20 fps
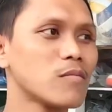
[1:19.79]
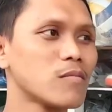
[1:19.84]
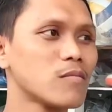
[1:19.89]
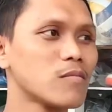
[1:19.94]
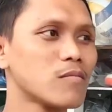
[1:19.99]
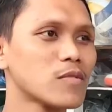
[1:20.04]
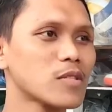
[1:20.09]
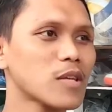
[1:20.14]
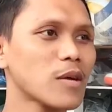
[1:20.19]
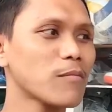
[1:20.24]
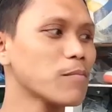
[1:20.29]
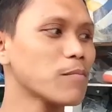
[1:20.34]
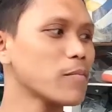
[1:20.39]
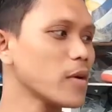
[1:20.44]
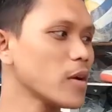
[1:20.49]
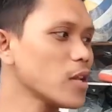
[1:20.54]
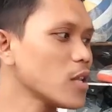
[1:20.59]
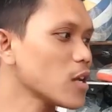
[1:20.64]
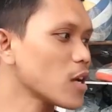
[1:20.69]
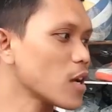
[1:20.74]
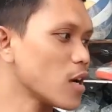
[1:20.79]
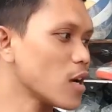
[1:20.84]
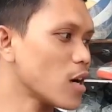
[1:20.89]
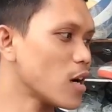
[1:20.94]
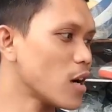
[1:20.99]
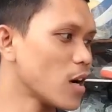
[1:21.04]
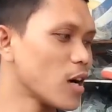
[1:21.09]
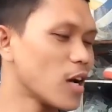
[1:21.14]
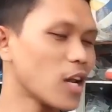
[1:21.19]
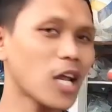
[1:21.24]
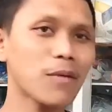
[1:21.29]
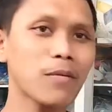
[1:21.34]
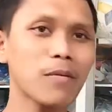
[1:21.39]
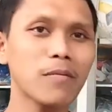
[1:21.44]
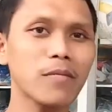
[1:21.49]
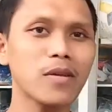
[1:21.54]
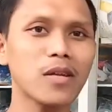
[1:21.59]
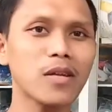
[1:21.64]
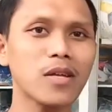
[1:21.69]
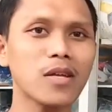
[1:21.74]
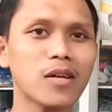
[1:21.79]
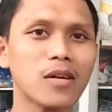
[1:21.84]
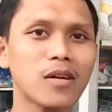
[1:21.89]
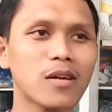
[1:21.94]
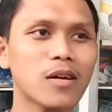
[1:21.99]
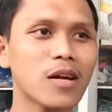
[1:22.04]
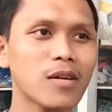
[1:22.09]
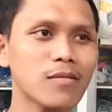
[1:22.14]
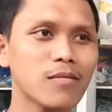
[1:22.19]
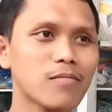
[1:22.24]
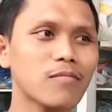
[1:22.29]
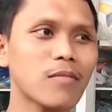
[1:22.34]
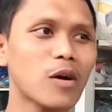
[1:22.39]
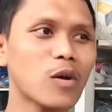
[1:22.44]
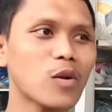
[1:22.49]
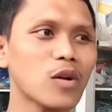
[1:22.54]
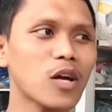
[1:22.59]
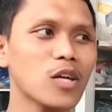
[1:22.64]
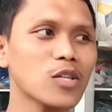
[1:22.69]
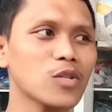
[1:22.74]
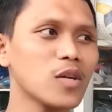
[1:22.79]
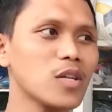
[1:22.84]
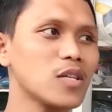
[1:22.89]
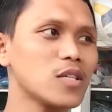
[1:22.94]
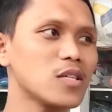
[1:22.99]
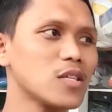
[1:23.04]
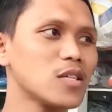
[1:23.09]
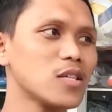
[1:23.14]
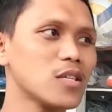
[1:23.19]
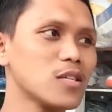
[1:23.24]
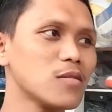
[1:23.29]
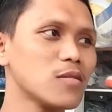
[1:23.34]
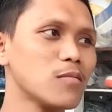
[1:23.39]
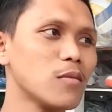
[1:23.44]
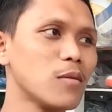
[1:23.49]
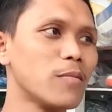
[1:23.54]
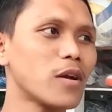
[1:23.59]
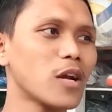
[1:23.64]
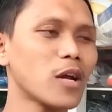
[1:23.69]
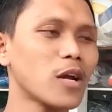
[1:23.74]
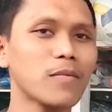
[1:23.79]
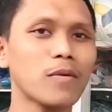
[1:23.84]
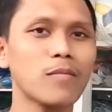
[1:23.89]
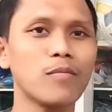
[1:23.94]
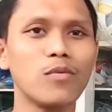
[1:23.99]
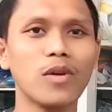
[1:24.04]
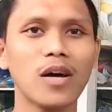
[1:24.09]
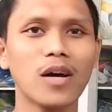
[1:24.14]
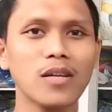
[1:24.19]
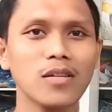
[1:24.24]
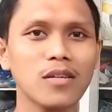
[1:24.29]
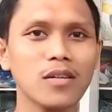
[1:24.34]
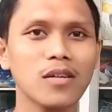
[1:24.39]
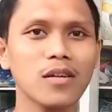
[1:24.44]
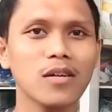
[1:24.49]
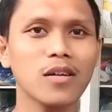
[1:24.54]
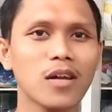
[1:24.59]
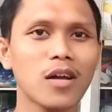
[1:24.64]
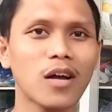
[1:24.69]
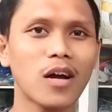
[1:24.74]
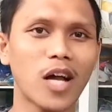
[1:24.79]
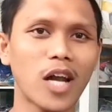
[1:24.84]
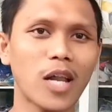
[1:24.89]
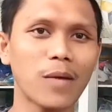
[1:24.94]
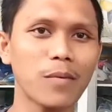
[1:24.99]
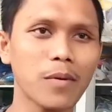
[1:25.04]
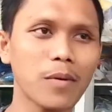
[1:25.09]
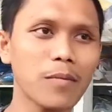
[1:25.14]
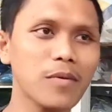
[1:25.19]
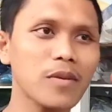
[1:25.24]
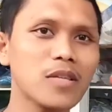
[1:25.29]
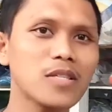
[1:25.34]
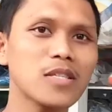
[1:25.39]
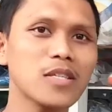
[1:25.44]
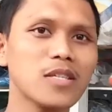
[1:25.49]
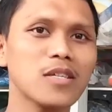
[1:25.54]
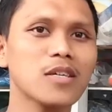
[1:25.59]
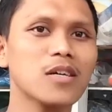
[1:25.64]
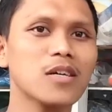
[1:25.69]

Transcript: sampah ini kayak agak lama nih, kan baru tadi di sini beberapa bulan, ada yang di sini Kak.